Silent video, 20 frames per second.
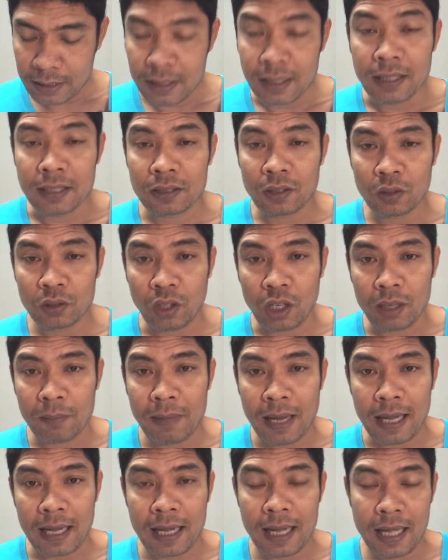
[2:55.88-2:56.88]
ถึงต้องต่อ
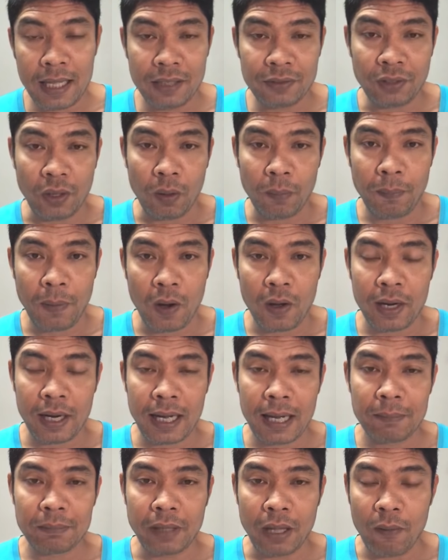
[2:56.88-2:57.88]
น้ำหนักให้ 2ปอนด์
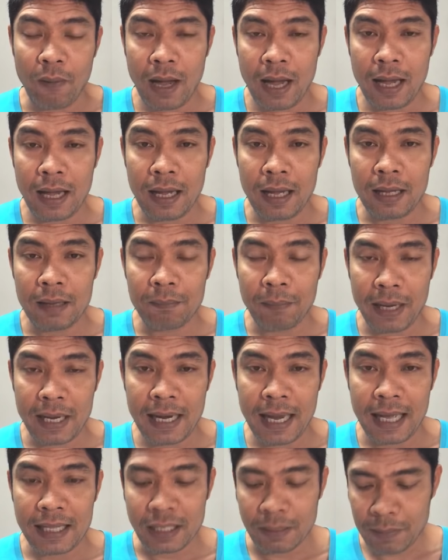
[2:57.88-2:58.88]
นะครับ แต่ว่าไม่
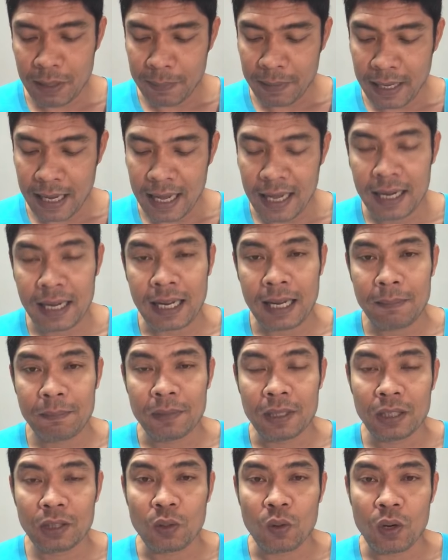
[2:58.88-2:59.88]
น่าจะมีปัญหานะครับ
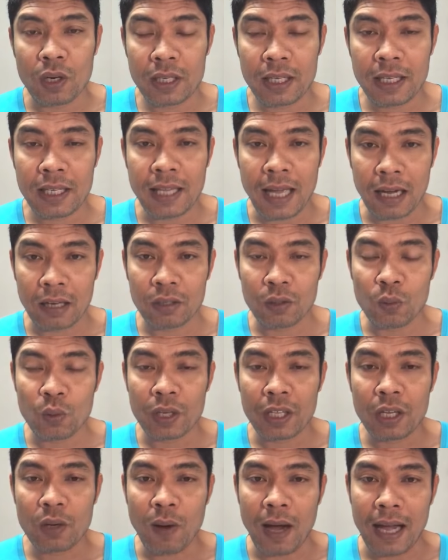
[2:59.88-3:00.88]
เนื้อตัวนี้ยังดู
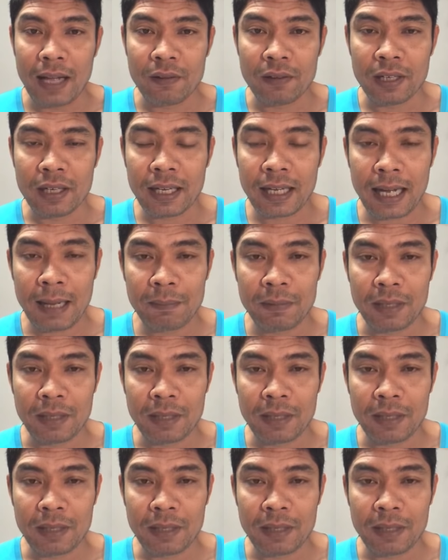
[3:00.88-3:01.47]
ดีกว่าอยู่เลยนะครั